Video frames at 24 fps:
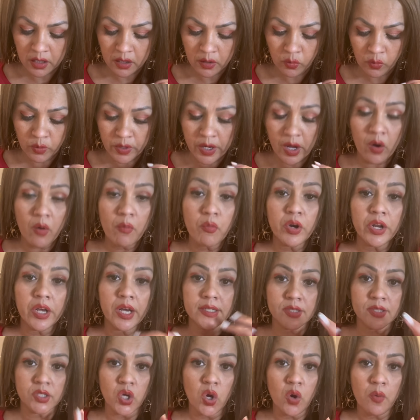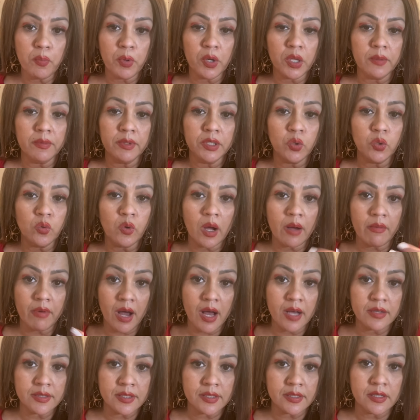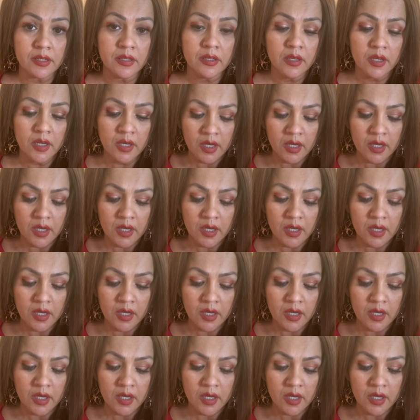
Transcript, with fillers: una comunicación, puede venir un avance,